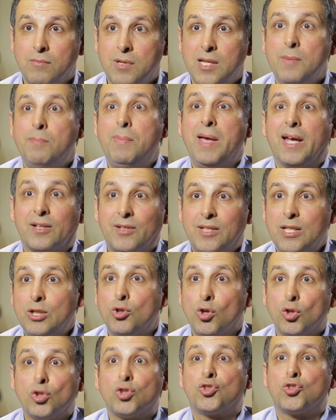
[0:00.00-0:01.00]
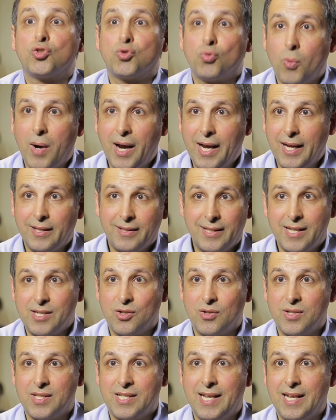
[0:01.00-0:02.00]
liberté de choix
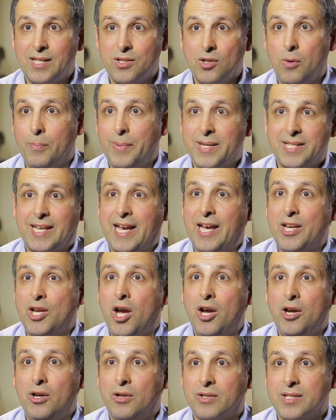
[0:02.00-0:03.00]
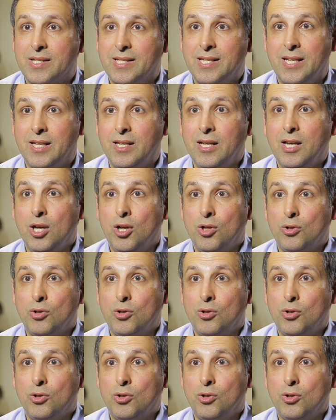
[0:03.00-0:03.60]
d'association, parce qu'ailleurs, c'est